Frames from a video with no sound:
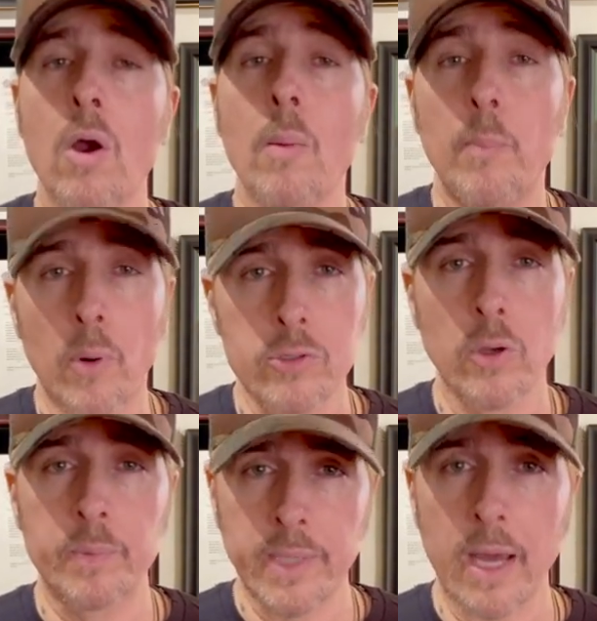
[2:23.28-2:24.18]
pois
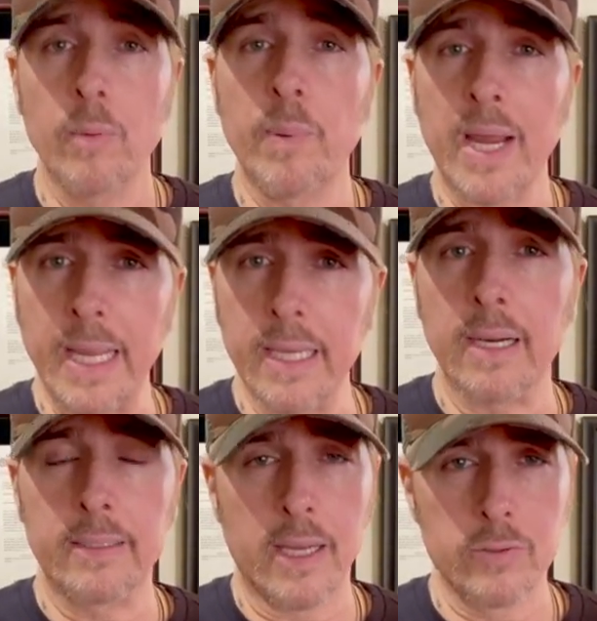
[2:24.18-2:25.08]
optaram para ir
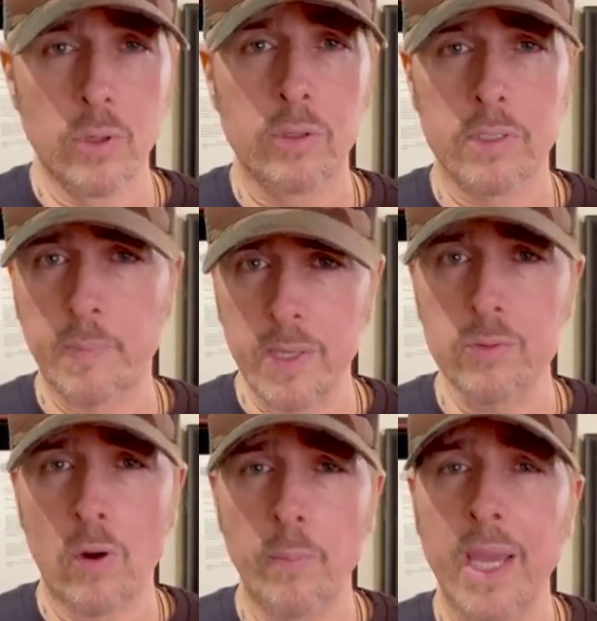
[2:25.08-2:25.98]
até as urnas
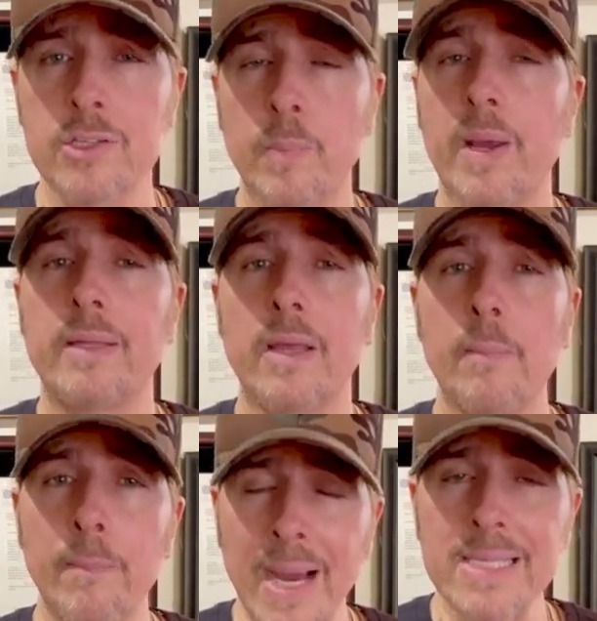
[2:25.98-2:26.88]
pessoalmente para ter
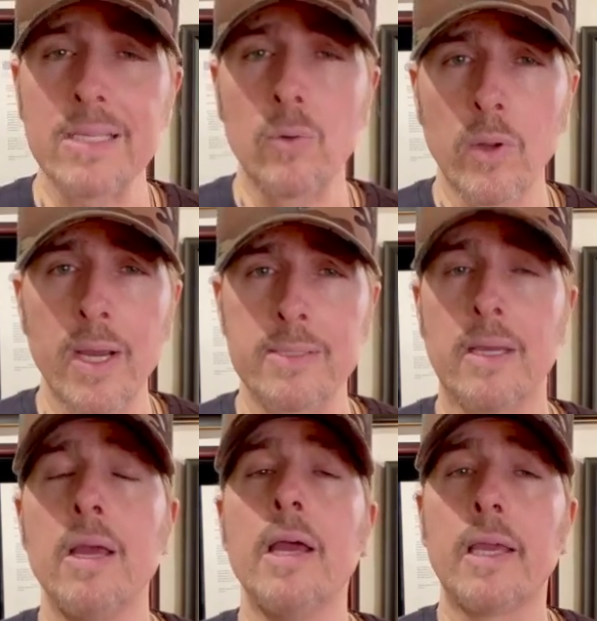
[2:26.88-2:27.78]
mais segurança
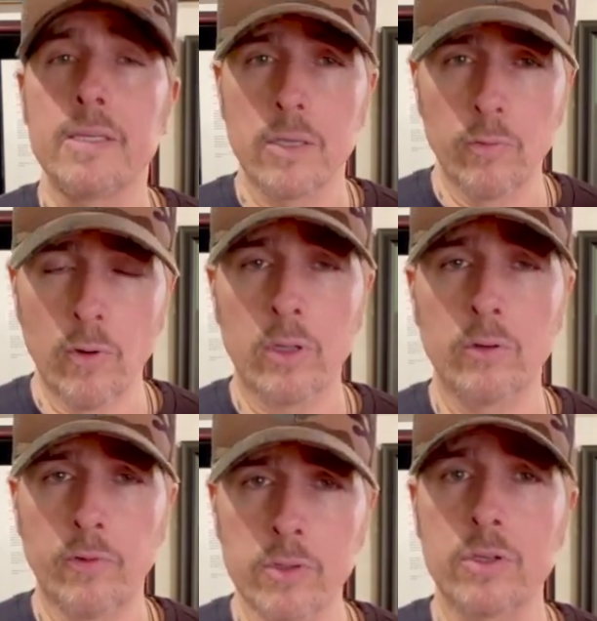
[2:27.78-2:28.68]
que seu voto
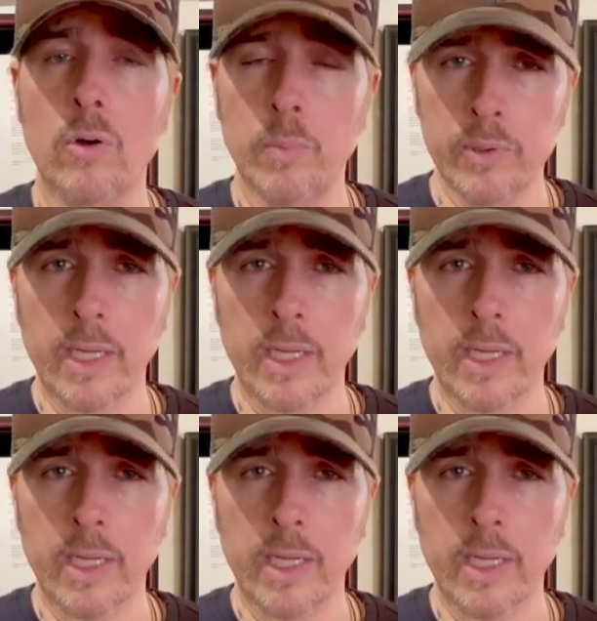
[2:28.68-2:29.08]
fosse computado